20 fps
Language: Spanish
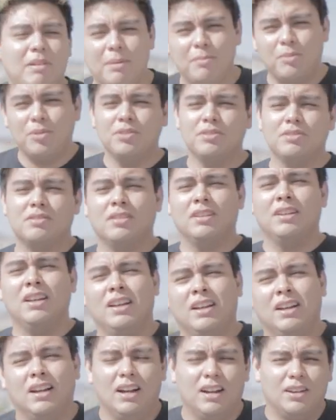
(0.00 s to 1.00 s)
Vamos
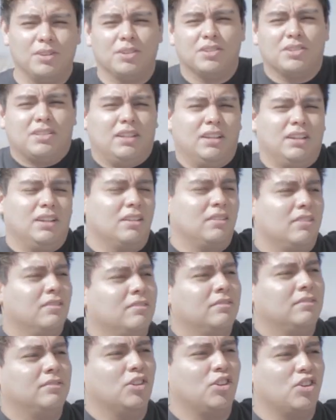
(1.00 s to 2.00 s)
a conocer,
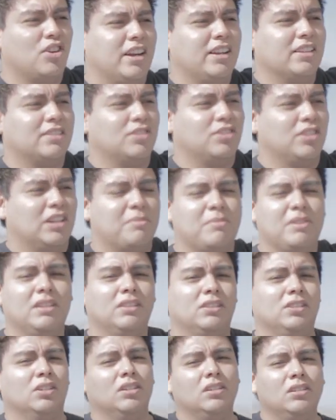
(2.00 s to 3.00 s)
yo creo que el
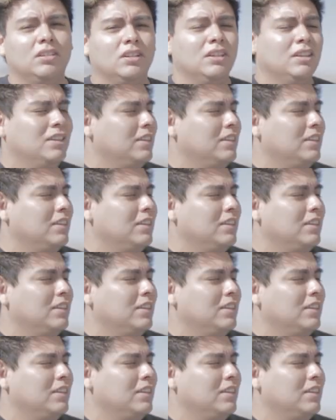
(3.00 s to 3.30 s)
estacionamiento.